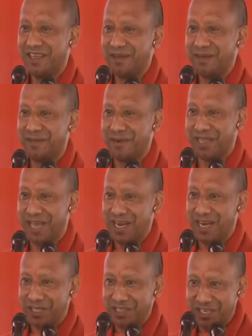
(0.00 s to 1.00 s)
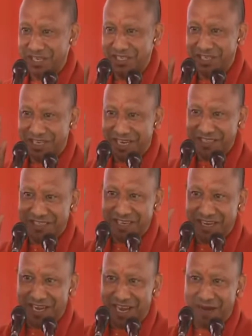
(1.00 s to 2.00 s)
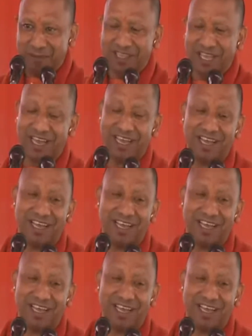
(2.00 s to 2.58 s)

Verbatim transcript: प्रधानमंत्री जी का संकल्प था ना